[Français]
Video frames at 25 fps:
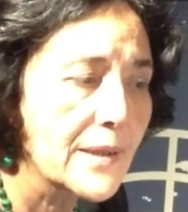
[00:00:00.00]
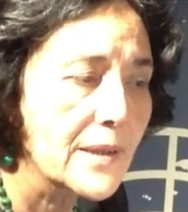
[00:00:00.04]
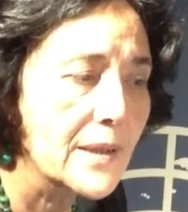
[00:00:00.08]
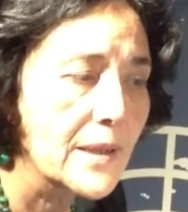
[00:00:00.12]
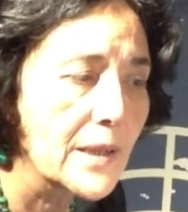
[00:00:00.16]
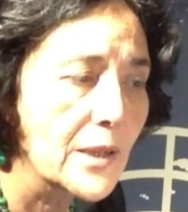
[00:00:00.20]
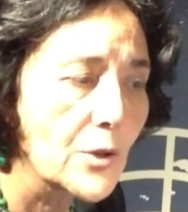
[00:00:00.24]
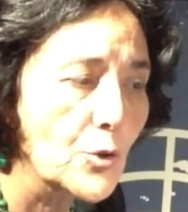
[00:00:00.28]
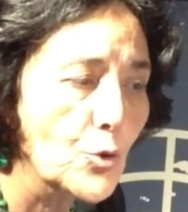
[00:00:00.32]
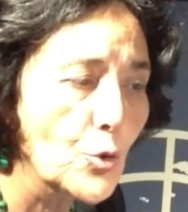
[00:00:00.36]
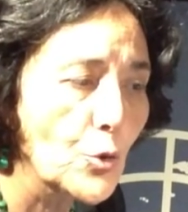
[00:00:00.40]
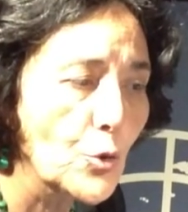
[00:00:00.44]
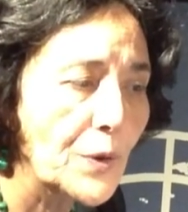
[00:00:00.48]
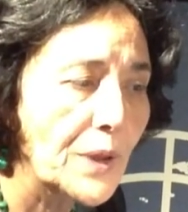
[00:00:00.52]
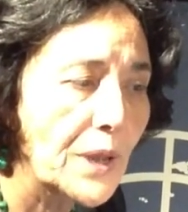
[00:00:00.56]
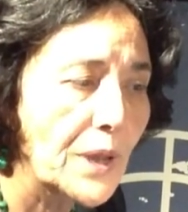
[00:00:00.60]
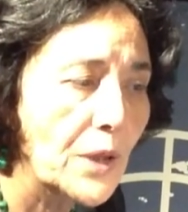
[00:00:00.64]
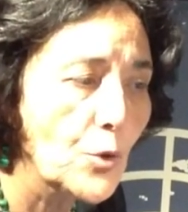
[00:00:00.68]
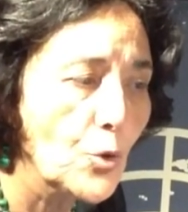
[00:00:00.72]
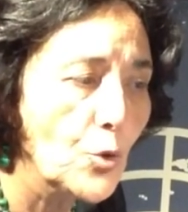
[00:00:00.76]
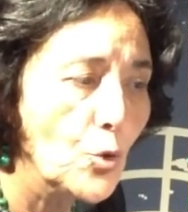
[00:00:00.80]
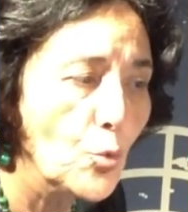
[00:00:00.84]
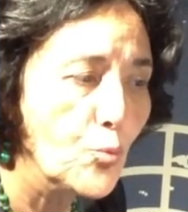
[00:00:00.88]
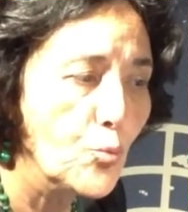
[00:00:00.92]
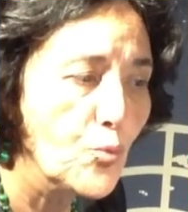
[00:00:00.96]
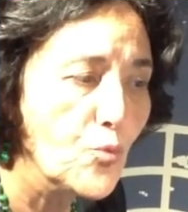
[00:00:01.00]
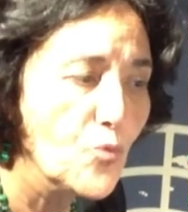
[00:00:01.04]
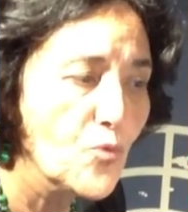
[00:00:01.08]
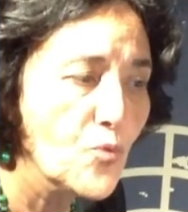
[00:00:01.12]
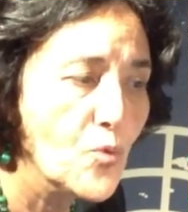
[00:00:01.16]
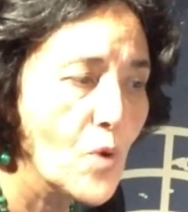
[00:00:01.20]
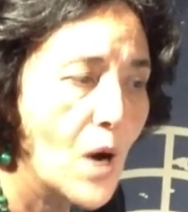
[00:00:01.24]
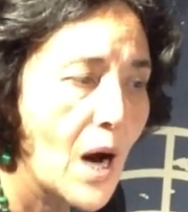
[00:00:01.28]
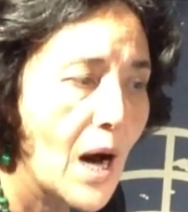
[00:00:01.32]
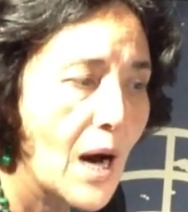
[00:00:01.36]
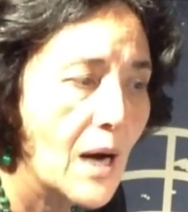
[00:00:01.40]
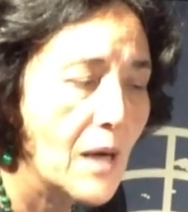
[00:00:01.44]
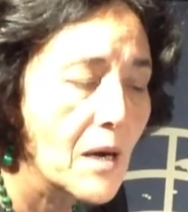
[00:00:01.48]
qui est doté de
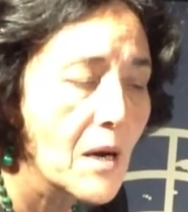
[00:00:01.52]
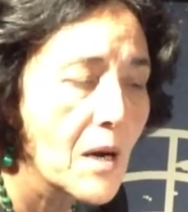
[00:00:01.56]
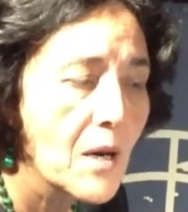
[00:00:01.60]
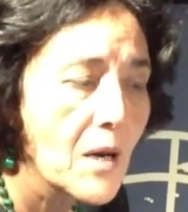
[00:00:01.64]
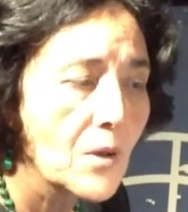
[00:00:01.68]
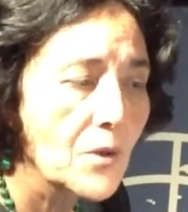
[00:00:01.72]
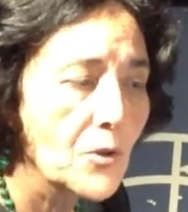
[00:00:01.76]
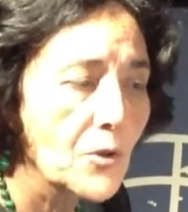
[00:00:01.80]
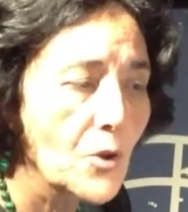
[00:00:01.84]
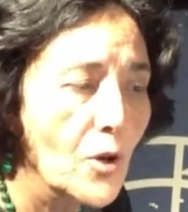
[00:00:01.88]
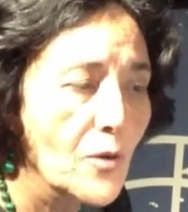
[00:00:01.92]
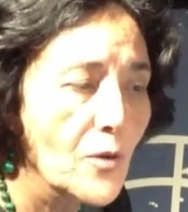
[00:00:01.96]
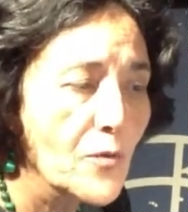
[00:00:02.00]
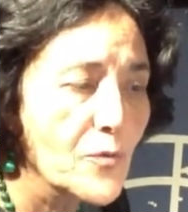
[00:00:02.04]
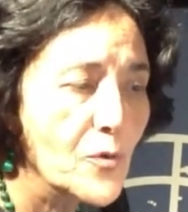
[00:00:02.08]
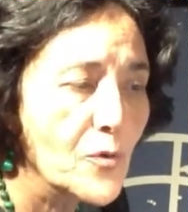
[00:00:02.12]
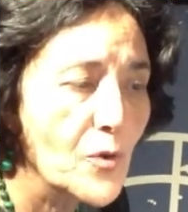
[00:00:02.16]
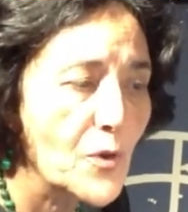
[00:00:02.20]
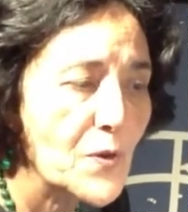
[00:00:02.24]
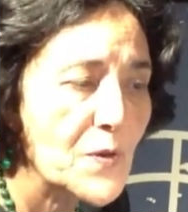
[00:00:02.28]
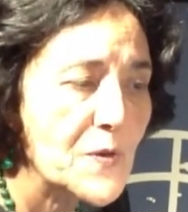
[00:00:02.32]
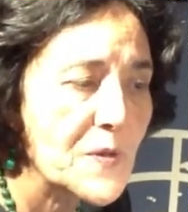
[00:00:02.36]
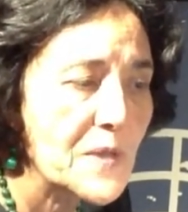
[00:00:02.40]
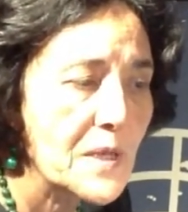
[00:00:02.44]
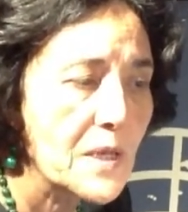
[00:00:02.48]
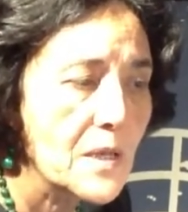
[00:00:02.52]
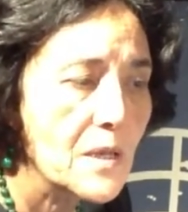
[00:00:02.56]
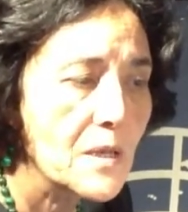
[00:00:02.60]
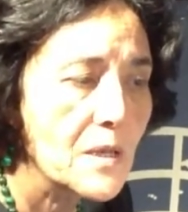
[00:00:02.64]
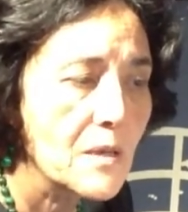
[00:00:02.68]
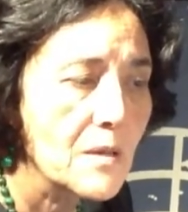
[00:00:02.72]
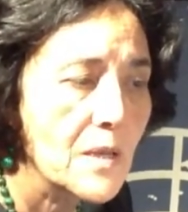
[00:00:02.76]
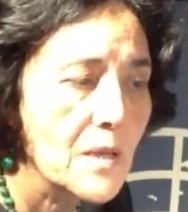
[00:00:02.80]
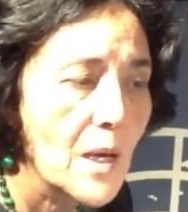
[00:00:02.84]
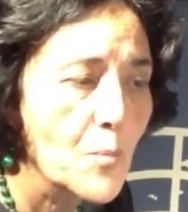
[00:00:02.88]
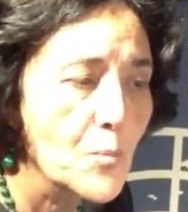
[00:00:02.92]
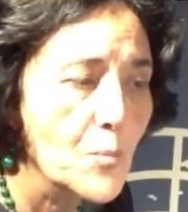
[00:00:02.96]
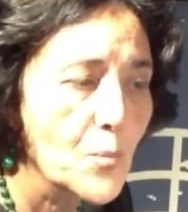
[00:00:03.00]
pouvoir d'enforcer,
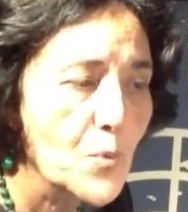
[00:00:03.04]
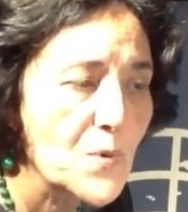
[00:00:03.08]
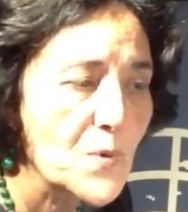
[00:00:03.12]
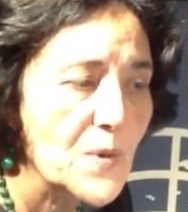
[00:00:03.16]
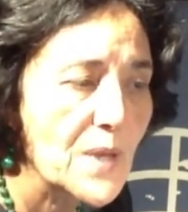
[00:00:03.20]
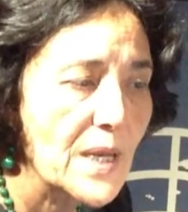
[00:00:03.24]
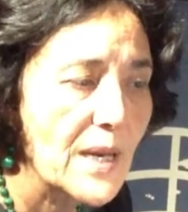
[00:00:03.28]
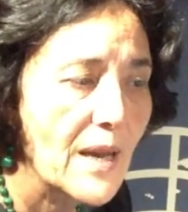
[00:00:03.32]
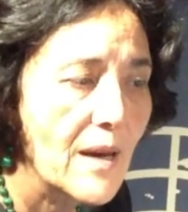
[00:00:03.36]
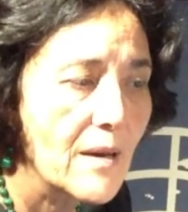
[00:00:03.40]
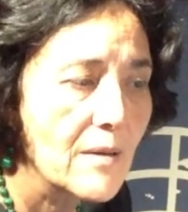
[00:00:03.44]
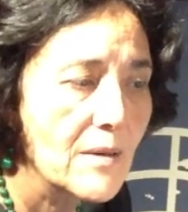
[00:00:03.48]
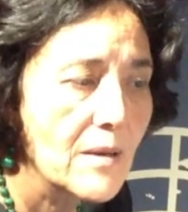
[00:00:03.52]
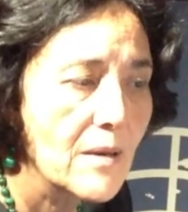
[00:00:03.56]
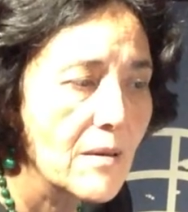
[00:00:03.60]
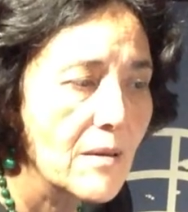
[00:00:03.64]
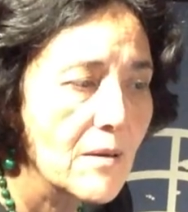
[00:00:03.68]
d'imposer la,